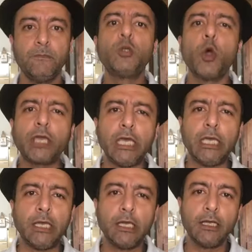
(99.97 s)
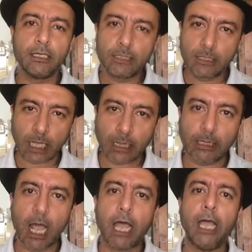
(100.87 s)
क्योंकि
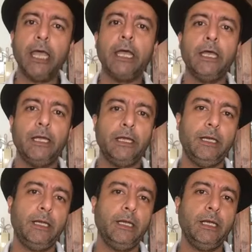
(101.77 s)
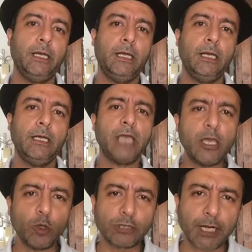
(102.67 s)
चलता है यही
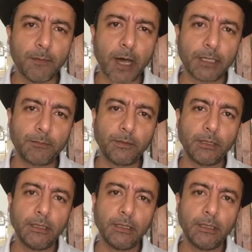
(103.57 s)
होता ना भारत में